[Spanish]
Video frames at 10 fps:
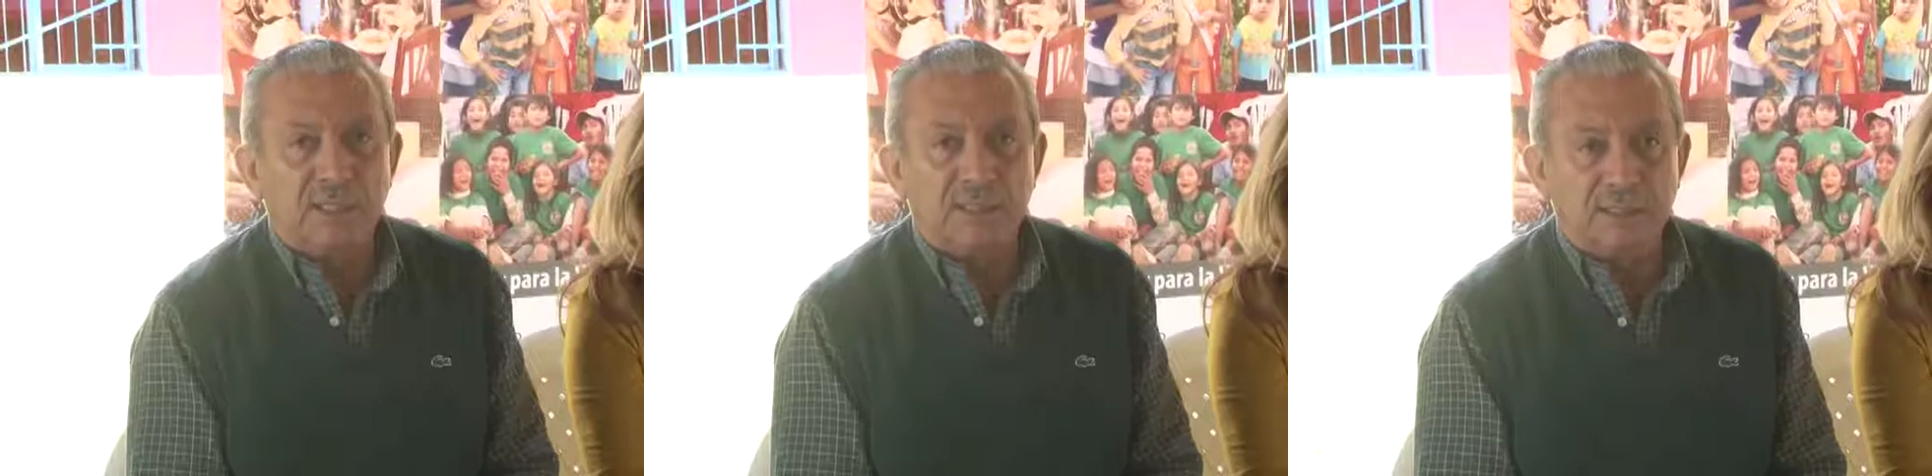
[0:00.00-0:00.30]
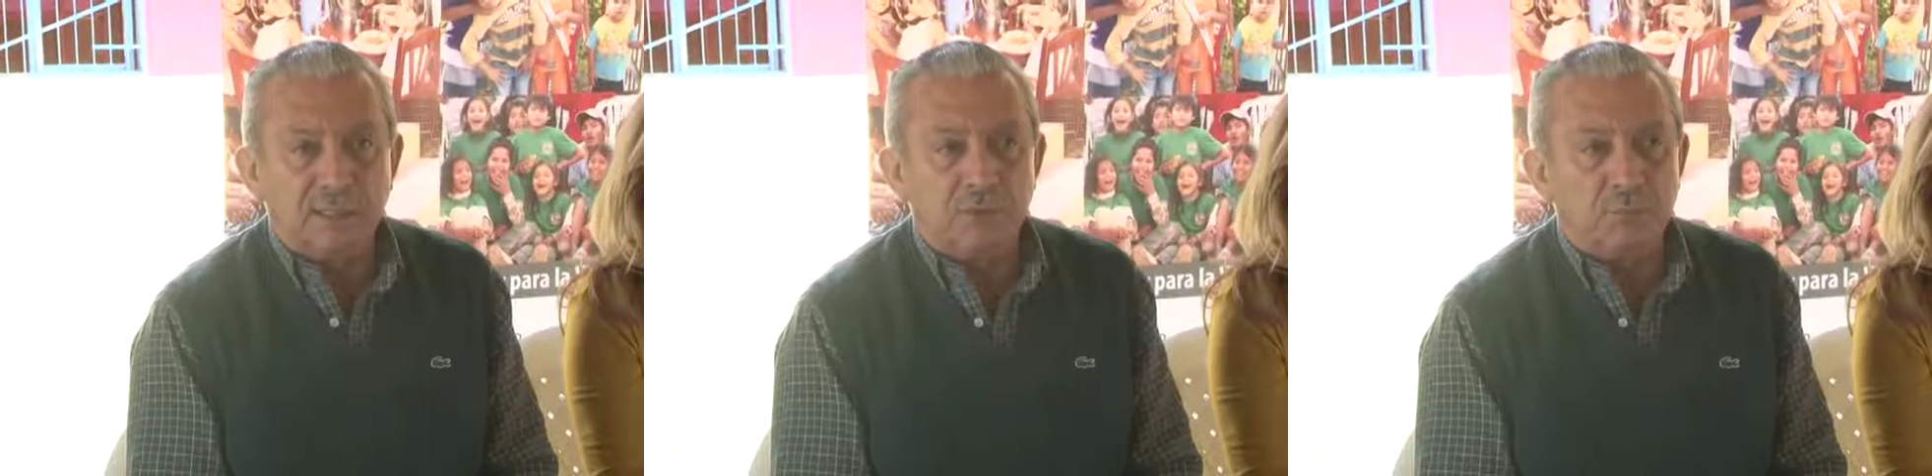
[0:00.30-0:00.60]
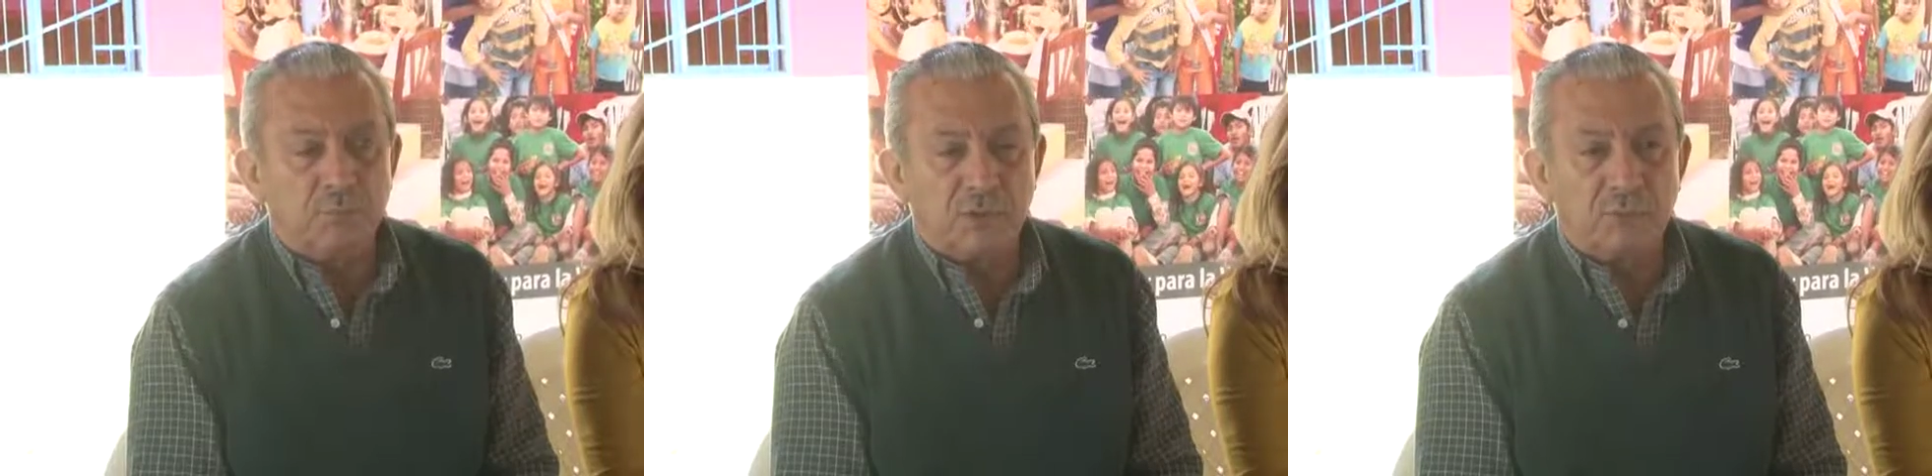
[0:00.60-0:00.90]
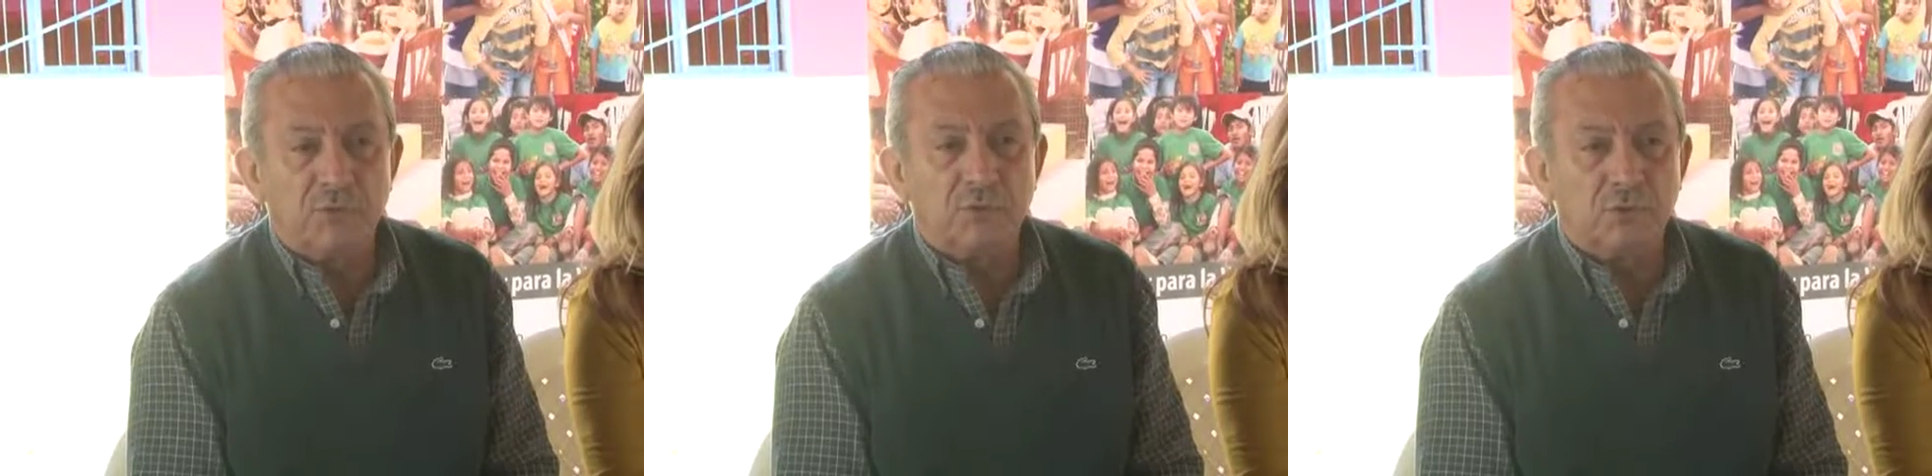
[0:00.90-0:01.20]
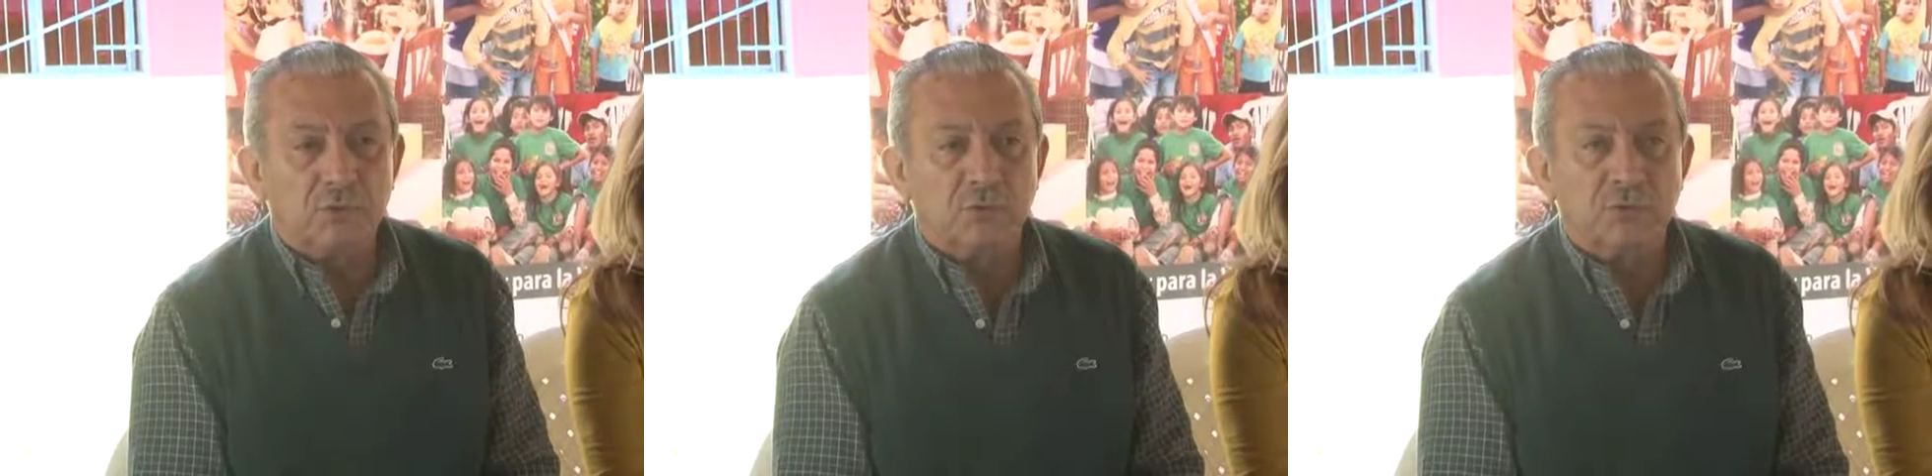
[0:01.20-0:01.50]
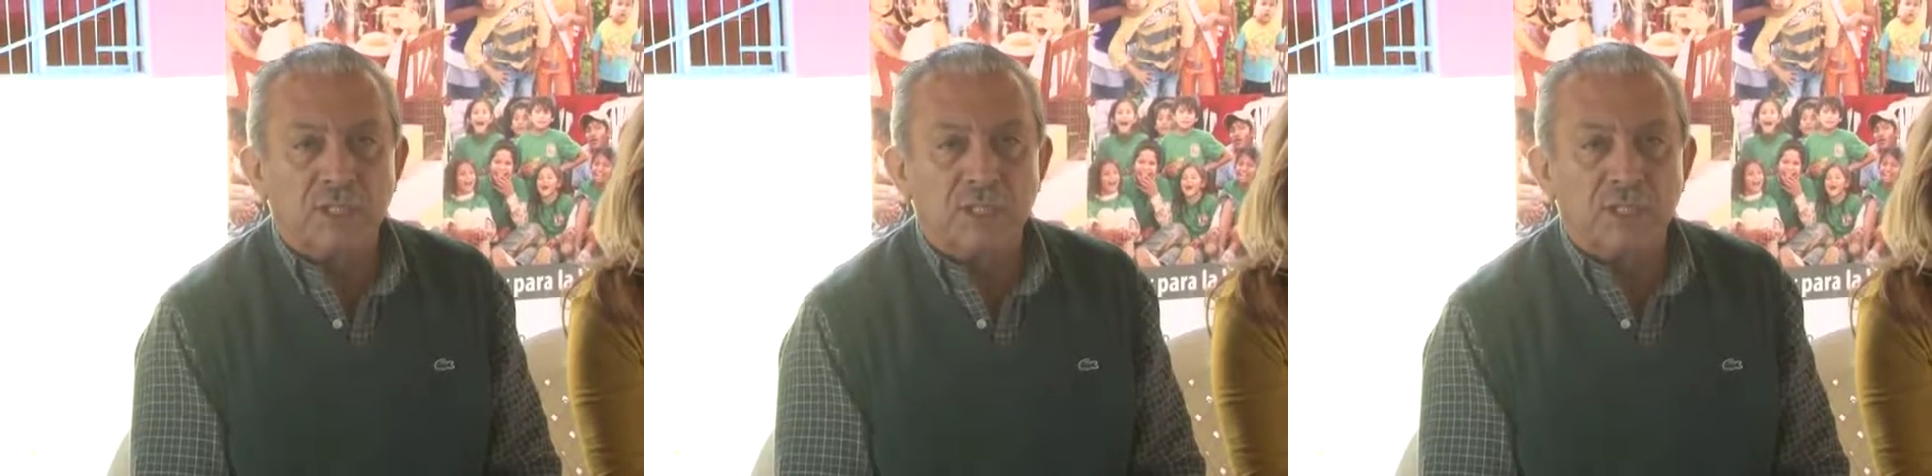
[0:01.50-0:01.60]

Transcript: a este centro podremos nosotros